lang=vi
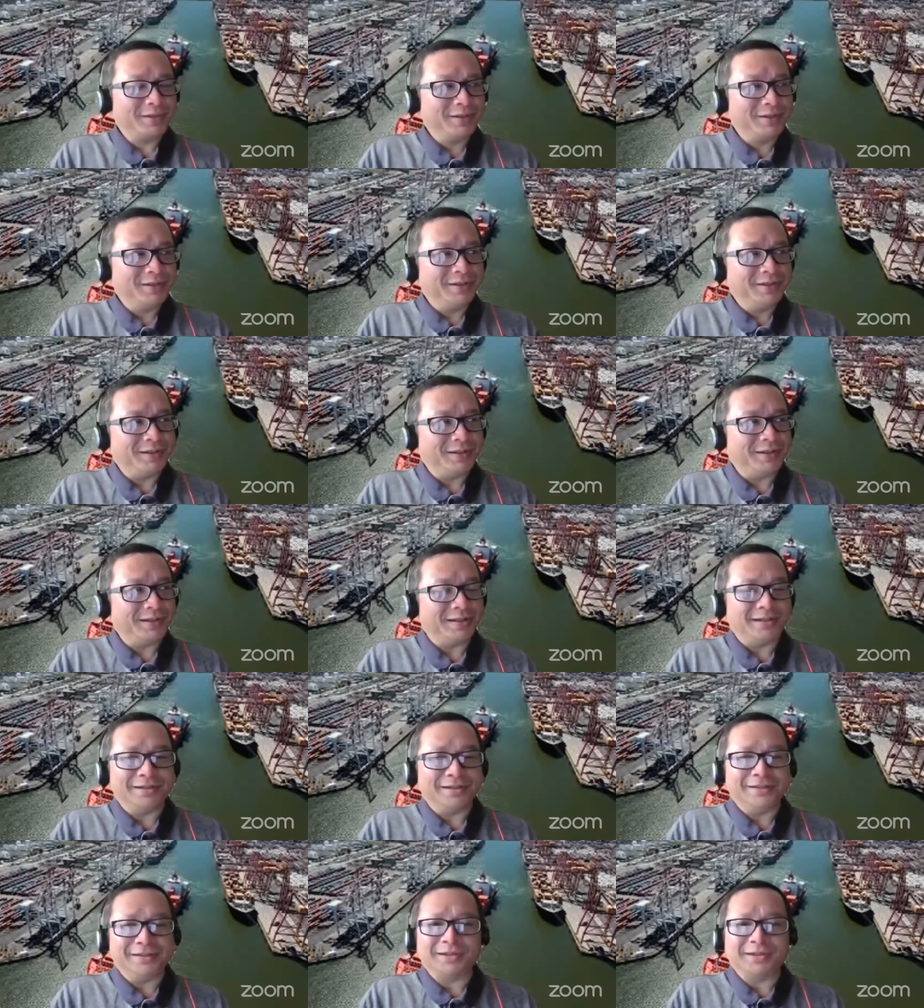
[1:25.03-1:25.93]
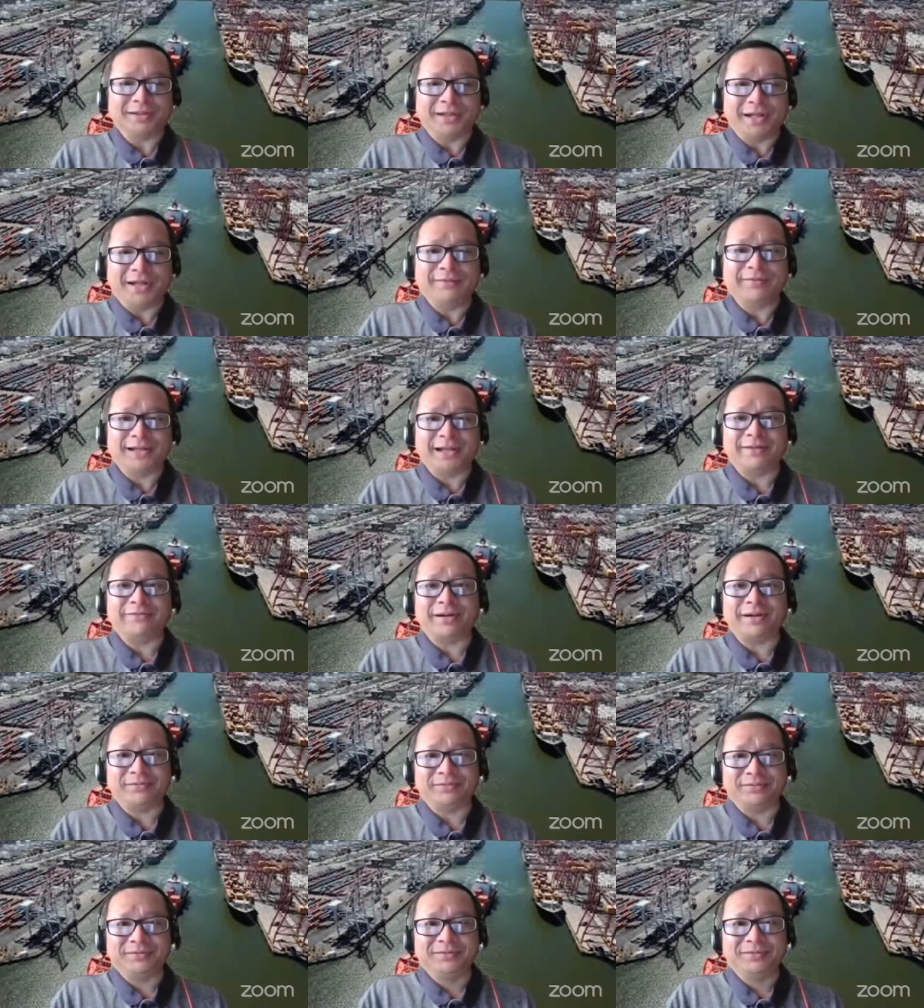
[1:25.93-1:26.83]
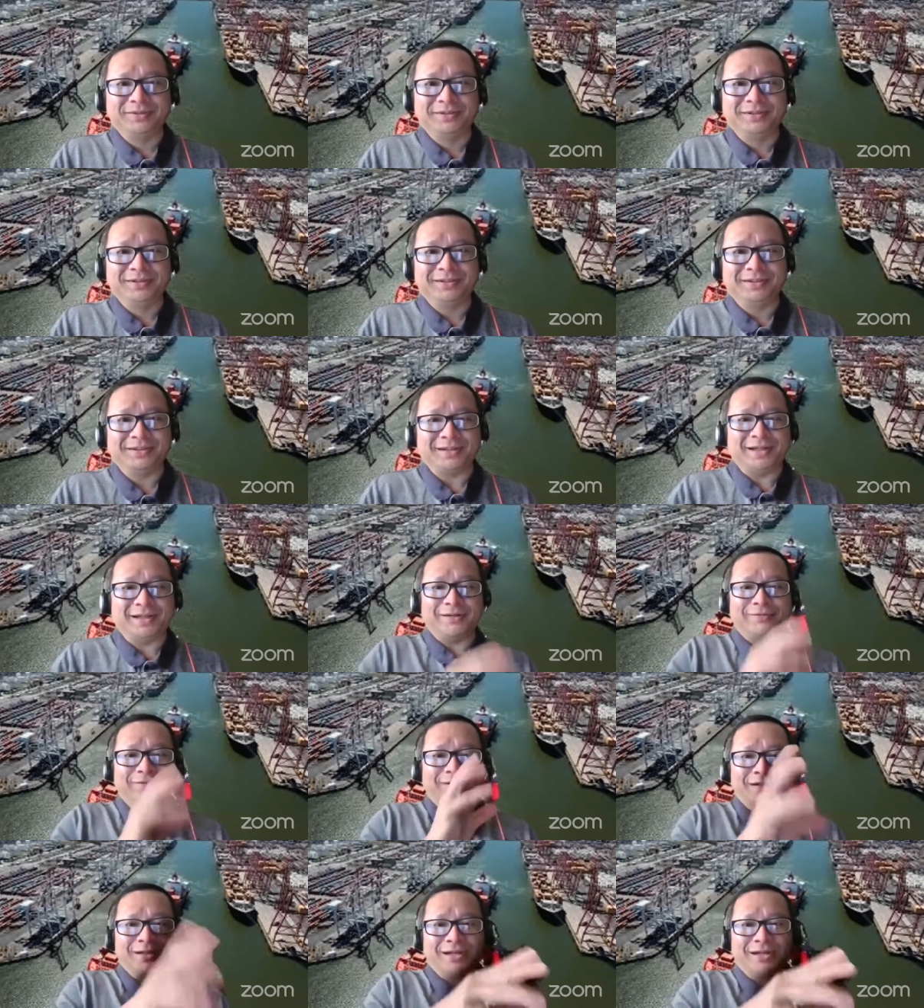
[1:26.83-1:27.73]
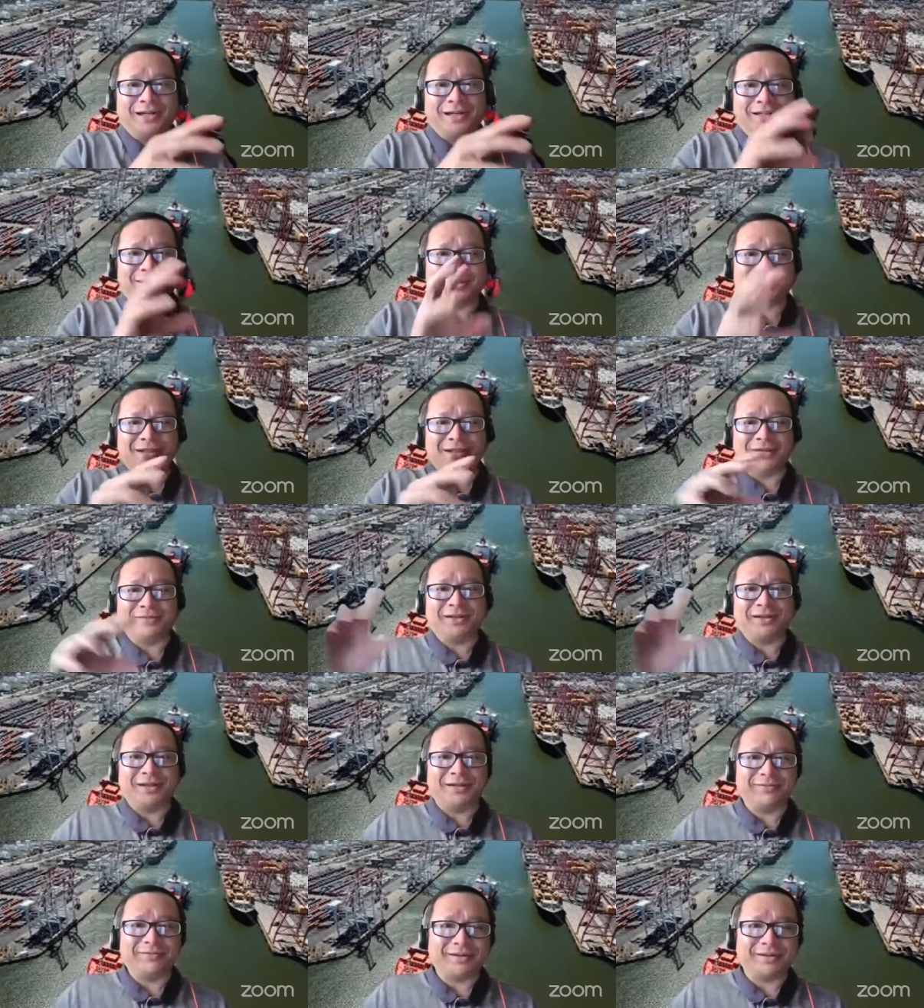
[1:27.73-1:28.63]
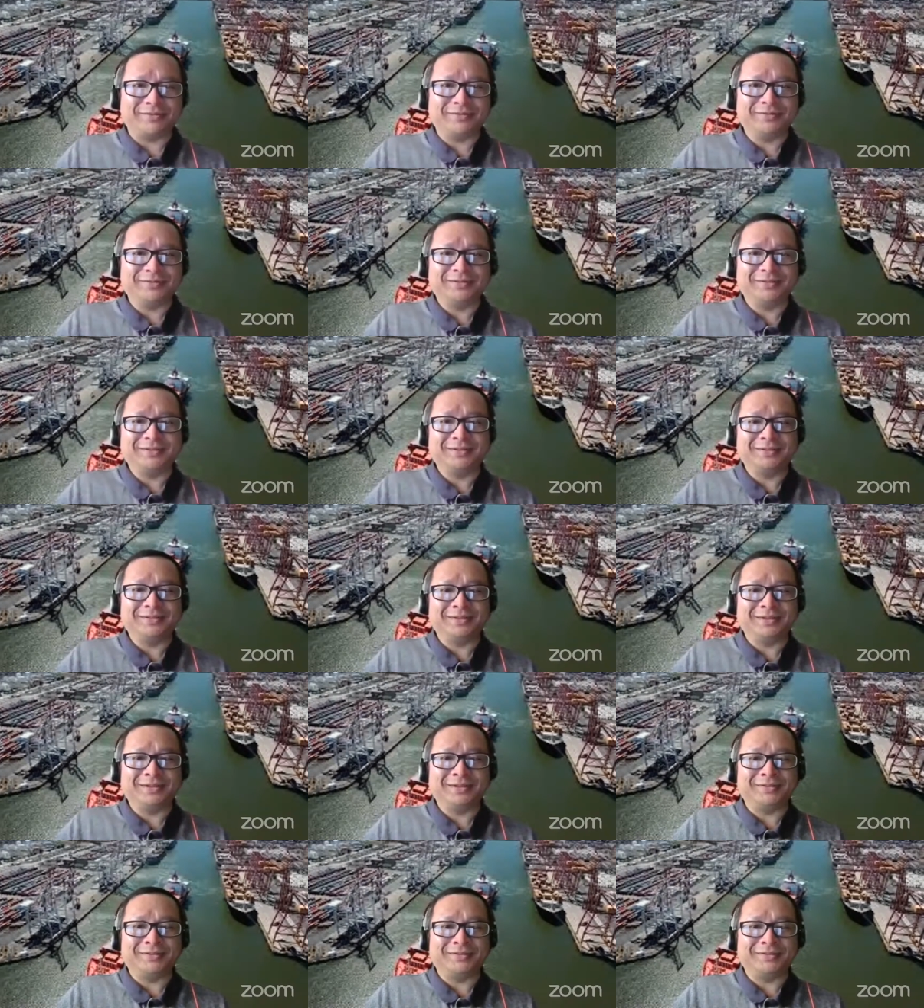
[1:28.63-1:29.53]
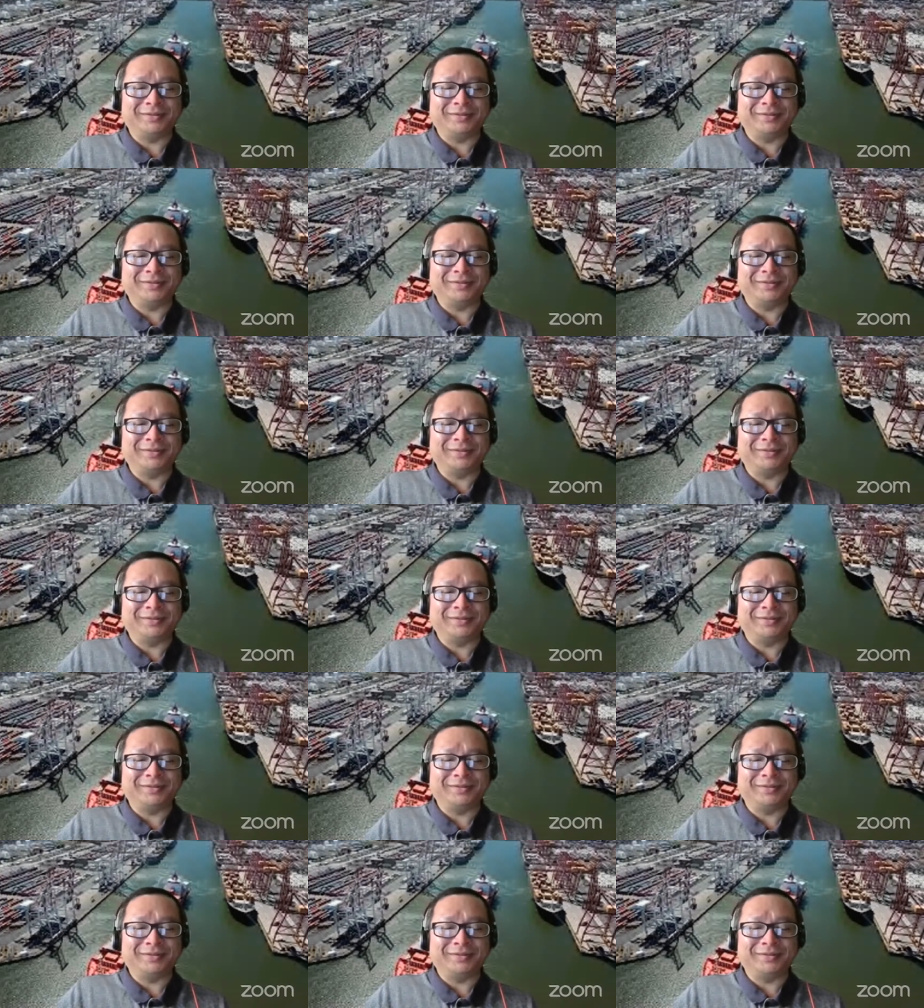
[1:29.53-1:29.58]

à, thực tiễn và giải pháp đây là vấn đề thực tiễn và giải pháp không?